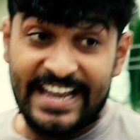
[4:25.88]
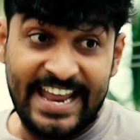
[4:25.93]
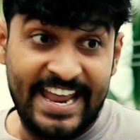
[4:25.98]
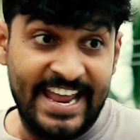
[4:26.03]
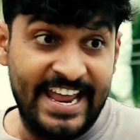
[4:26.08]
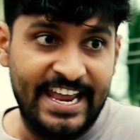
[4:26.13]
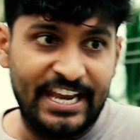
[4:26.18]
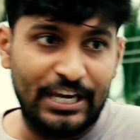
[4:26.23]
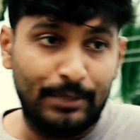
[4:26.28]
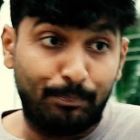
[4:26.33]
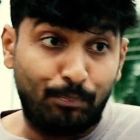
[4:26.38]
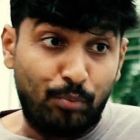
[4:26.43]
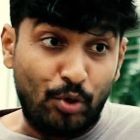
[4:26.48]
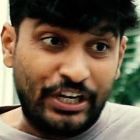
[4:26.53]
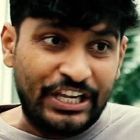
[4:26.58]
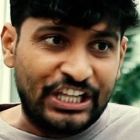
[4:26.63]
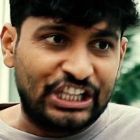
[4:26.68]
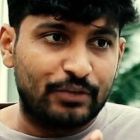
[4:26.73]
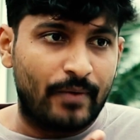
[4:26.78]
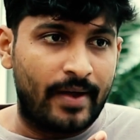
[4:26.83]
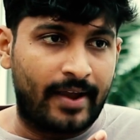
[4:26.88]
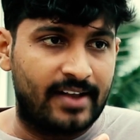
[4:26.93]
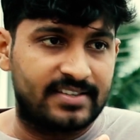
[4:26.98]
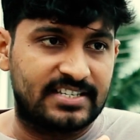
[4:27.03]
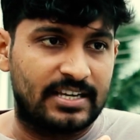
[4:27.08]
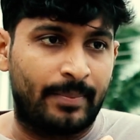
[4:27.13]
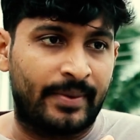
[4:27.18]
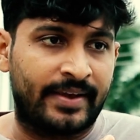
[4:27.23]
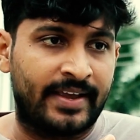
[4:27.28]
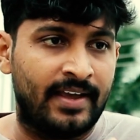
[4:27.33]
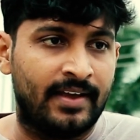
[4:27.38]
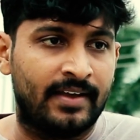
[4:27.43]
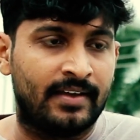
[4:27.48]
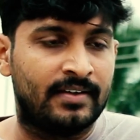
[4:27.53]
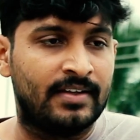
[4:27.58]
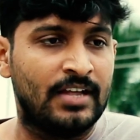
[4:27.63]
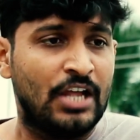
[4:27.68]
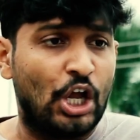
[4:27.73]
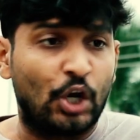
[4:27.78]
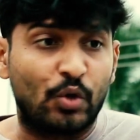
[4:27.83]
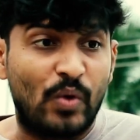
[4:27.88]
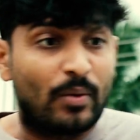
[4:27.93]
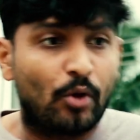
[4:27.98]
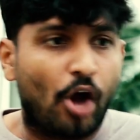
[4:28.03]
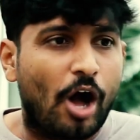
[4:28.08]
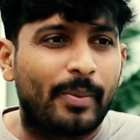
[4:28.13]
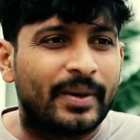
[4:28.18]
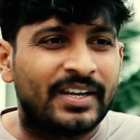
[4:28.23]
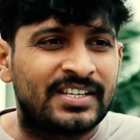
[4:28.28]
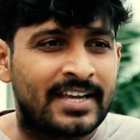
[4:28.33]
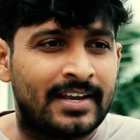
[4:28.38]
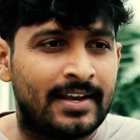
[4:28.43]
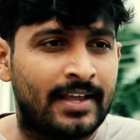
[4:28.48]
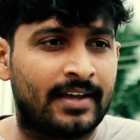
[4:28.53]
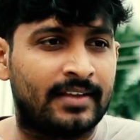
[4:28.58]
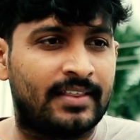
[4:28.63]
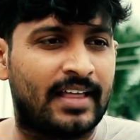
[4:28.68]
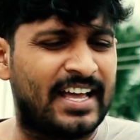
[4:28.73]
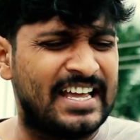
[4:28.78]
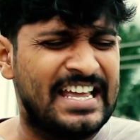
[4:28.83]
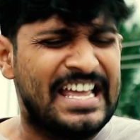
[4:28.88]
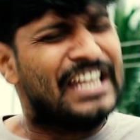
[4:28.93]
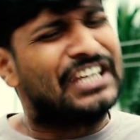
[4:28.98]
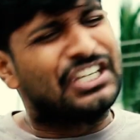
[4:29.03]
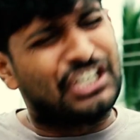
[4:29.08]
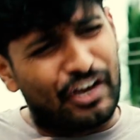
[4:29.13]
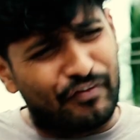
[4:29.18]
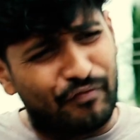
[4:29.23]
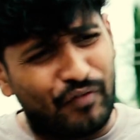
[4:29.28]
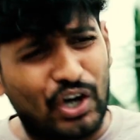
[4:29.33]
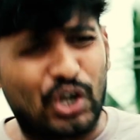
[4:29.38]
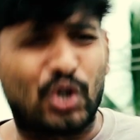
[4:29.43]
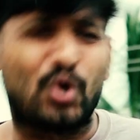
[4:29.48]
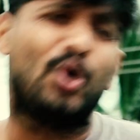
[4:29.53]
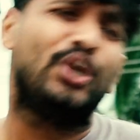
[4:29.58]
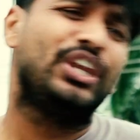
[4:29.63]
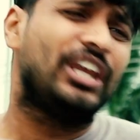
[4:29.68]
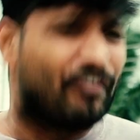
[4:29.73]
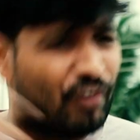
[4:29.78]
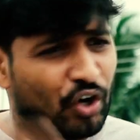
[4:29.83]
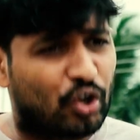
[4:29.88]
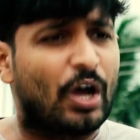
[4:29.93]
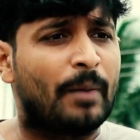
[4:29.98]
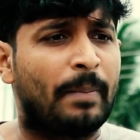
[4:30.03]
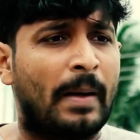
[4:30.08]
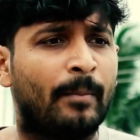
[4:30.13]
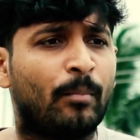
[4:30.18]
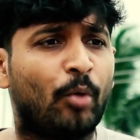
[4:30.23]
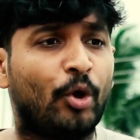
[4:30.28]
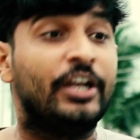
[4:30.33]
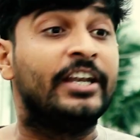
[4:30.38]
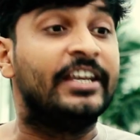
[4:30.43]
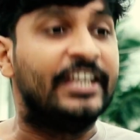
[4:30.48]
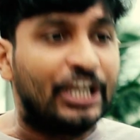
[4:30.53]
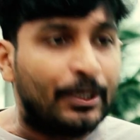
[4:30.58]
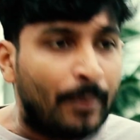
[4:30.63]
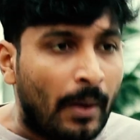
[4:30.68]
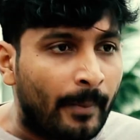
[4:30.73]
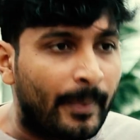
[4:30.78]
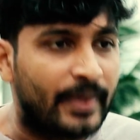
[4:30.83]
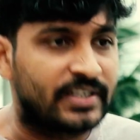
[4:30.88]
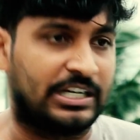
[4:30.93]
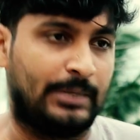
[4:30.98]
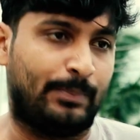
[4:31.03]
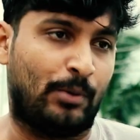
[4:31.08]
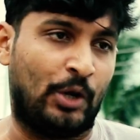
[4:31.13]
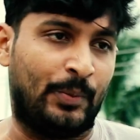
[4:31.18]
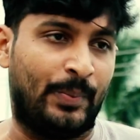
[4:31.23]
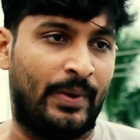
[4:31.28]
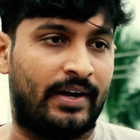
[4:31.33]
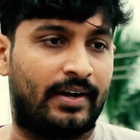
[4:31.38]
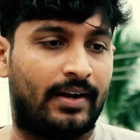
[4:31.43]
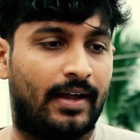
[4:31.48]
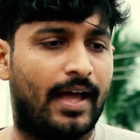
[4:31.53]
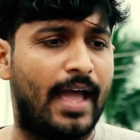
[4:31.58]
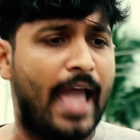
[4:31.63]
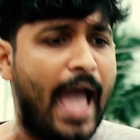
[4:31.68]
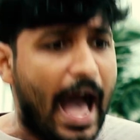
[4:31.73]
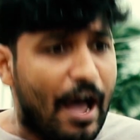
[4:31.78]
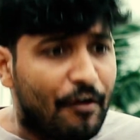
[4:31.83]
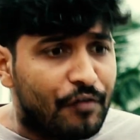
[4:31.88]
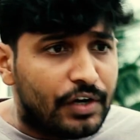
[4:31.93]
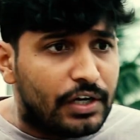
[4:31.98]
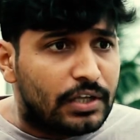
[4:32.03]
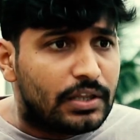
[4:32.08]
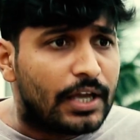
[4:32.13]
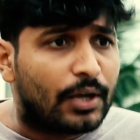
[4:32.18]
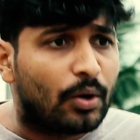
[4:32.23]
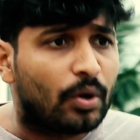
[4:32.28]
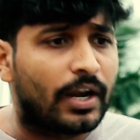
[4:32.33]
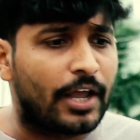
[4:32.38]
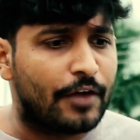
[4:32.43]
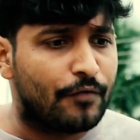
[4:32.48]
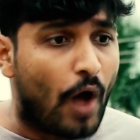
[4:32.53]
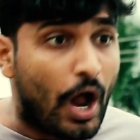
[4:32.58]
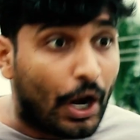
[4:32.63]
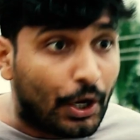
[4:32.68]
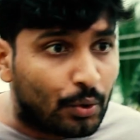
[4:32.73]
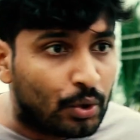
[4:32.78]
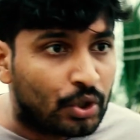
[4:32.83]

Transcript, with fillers: రే ఇప్పుడు నీతి వాక్యాలు చెప్పొద్దు నువ్వేం రాబరీ చేయలేదు కదా ఎవడో ఎవడికో పంపోయి నీకు పంపేశాడు పొరపాటున అవి నీ దగ్గర ఉంటాయి